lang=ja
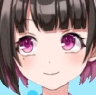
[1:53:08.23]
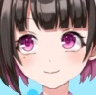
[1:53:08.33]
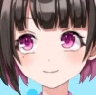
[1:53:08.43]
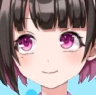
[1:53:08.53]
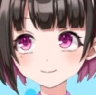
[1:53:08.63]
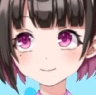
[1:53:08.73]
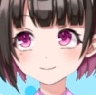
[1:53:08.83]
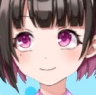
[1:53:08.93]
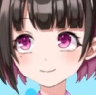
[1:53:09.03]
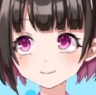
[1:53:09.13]

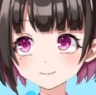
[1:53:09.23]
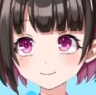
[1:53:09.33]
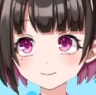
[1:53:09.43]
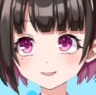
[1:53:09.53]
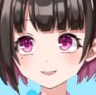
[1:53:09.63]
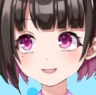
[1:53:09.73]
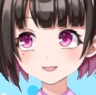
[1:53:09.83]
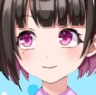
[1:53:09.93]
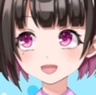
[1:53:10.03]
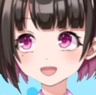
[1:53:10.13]
さあ、
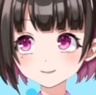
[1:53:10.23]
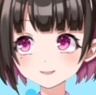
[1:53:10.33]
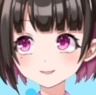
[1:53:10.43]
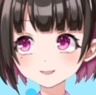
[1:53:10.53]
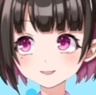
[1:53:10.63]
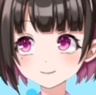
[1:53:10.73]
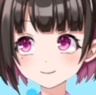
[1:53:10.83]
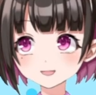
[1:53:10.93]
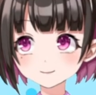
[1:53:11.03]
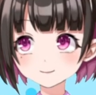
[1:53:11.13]
アディショナルタイム
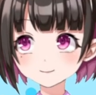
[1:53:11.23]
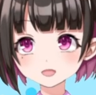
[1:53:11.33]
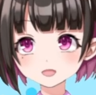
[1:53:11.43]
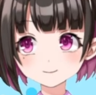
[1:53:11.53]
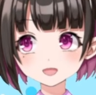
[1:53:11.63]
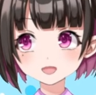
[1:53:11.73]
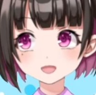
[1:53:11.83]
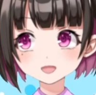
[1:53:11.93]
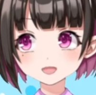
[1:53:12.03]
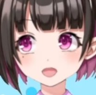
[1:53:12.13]
4分、残り1
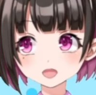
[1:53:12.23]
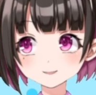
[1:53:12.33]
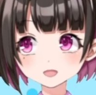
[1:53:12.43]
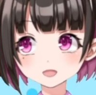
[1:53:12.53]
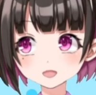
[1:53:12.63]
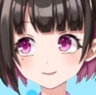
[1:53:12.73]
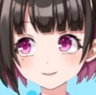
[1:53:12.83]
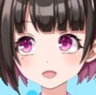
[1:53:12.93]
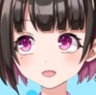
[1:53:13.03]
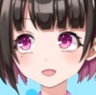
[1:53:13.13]
分というところ
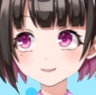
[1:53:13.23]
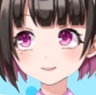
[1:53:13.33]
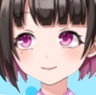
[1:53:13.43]
です。